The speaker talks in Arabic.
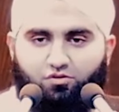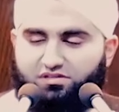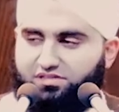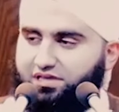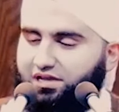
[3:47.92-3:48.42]

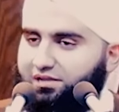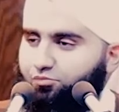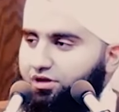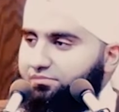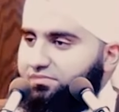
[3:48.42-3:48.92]

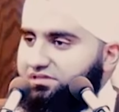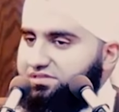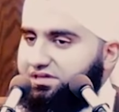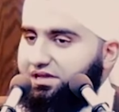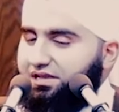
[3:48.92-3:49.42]
وأتكلم عن من
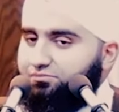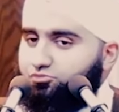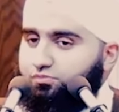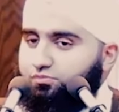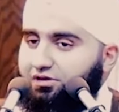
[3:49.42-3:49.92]

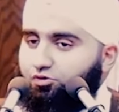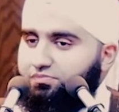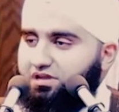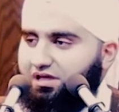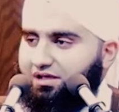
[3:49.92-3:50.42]
تكلمت
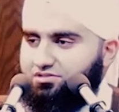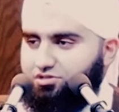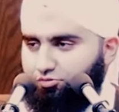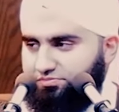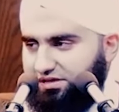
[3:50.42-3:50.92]
معهم من
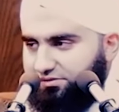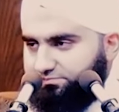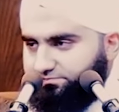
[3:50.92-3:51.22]
خارج لبنان